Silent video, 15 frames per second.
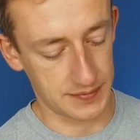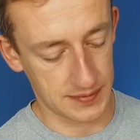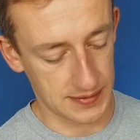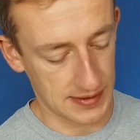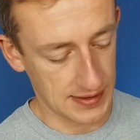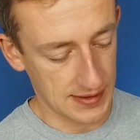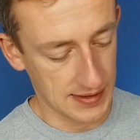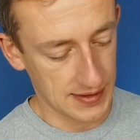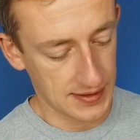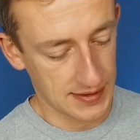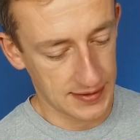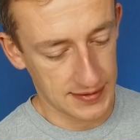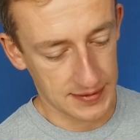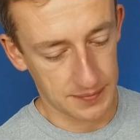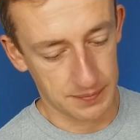Pewnie
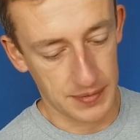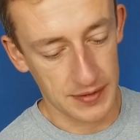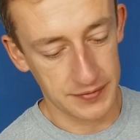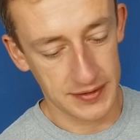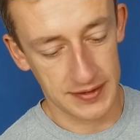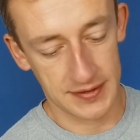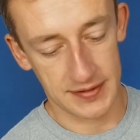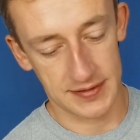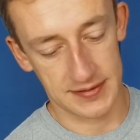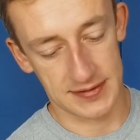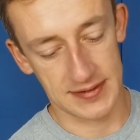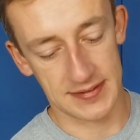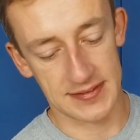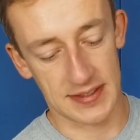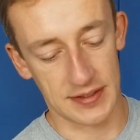zastanowicie
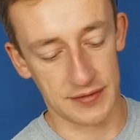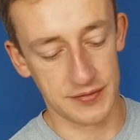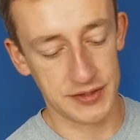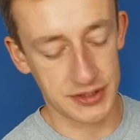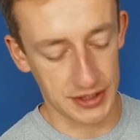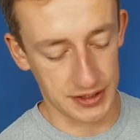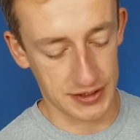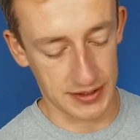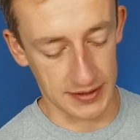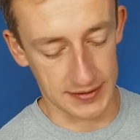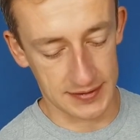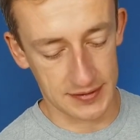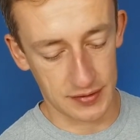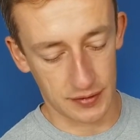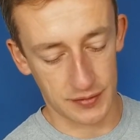się, co znajduje
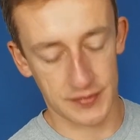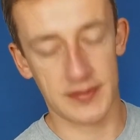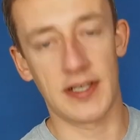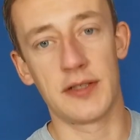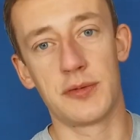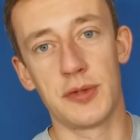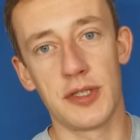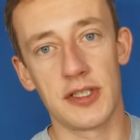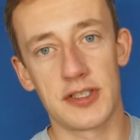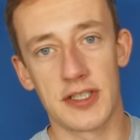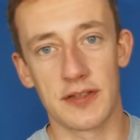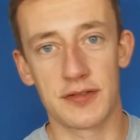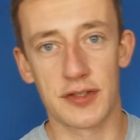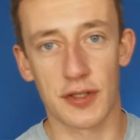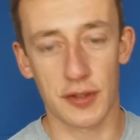się w środku w
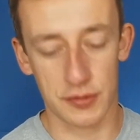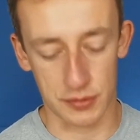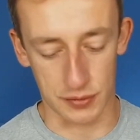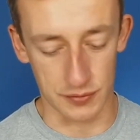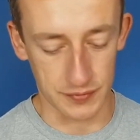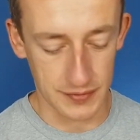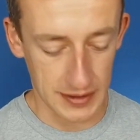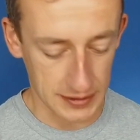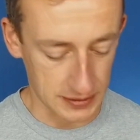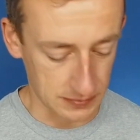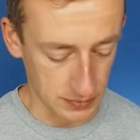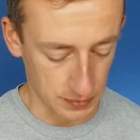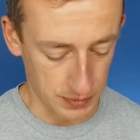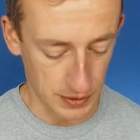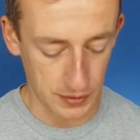takim opakowaniu
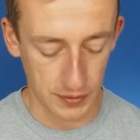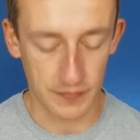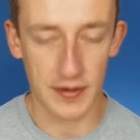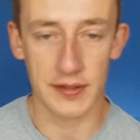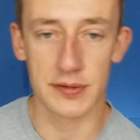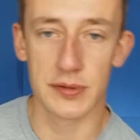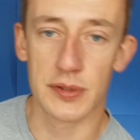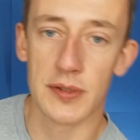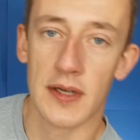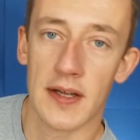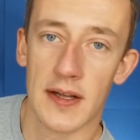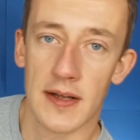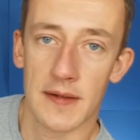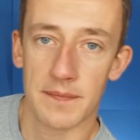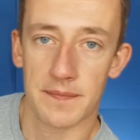
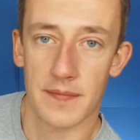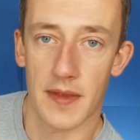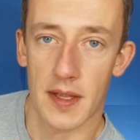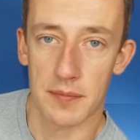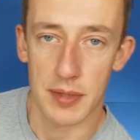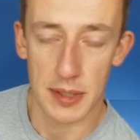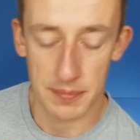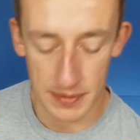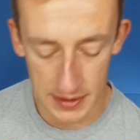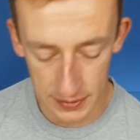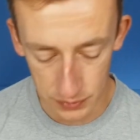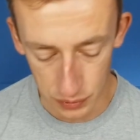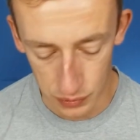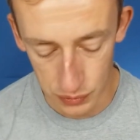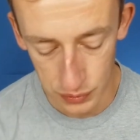preparatu Kunagon. E,
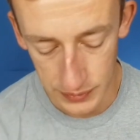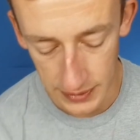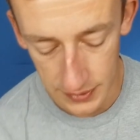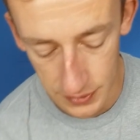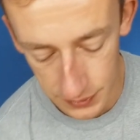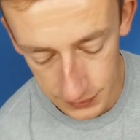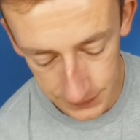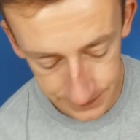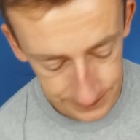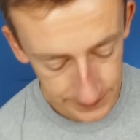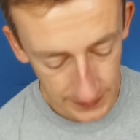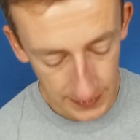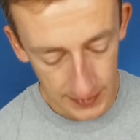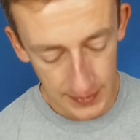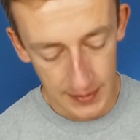
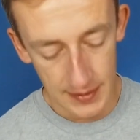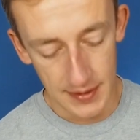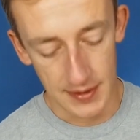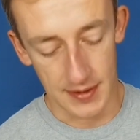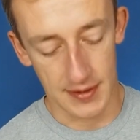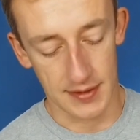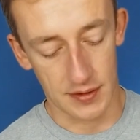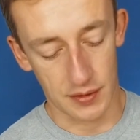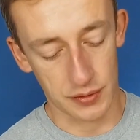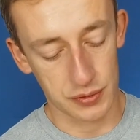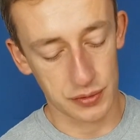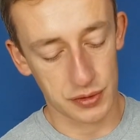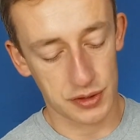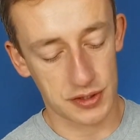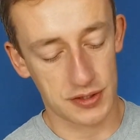otóż e,
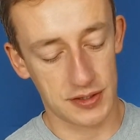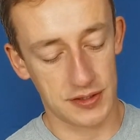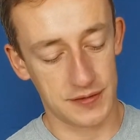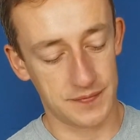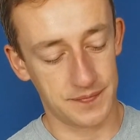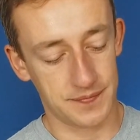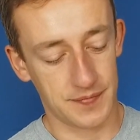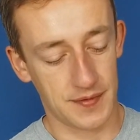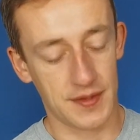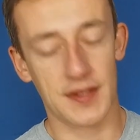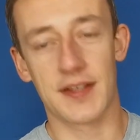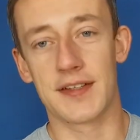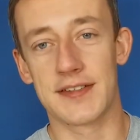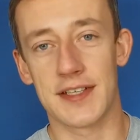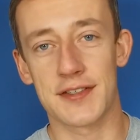zaskoczę
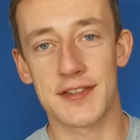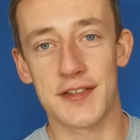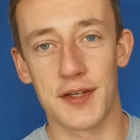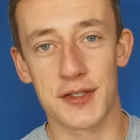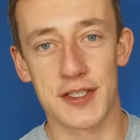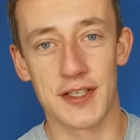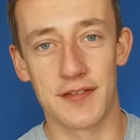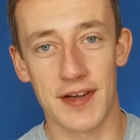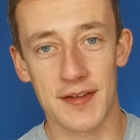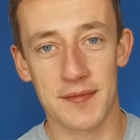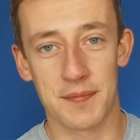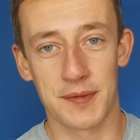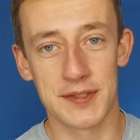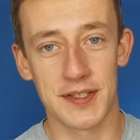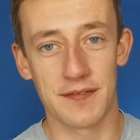Was, ponieważ e,
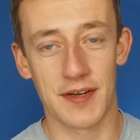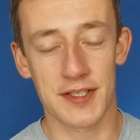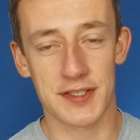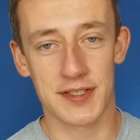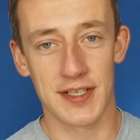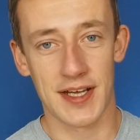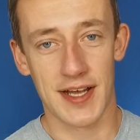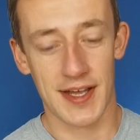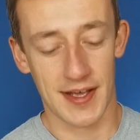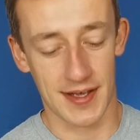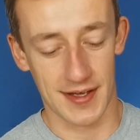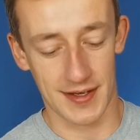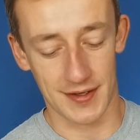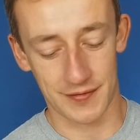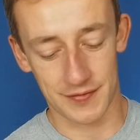w tym
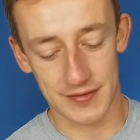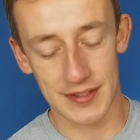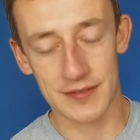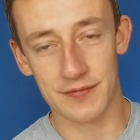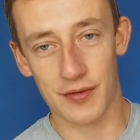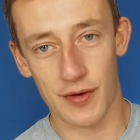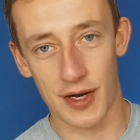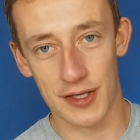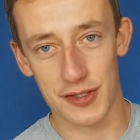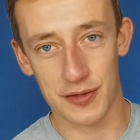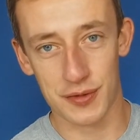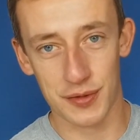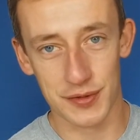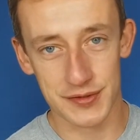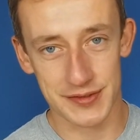woreczku
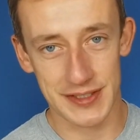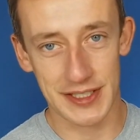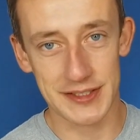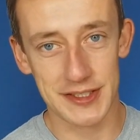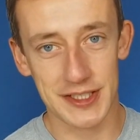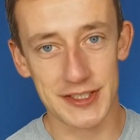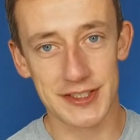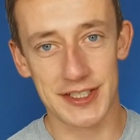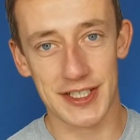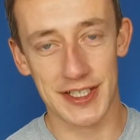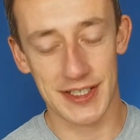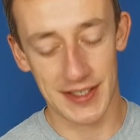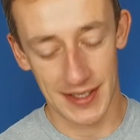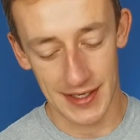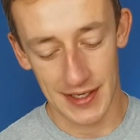znajdziecie
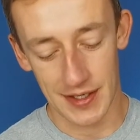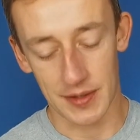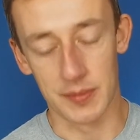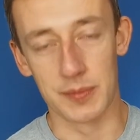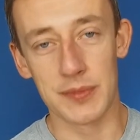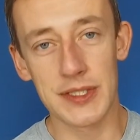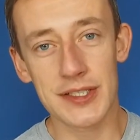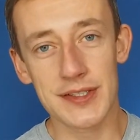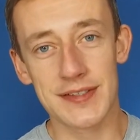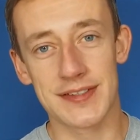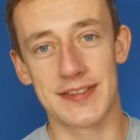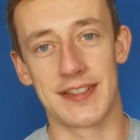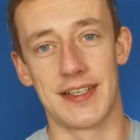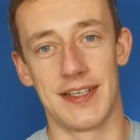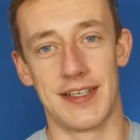miks
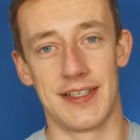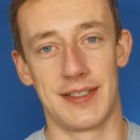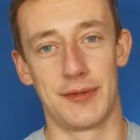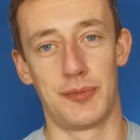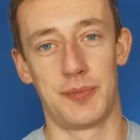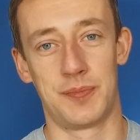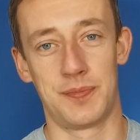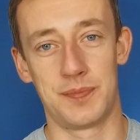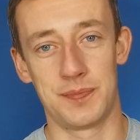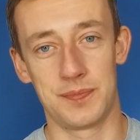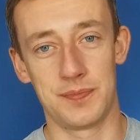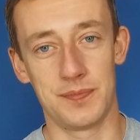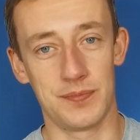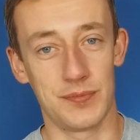sierści,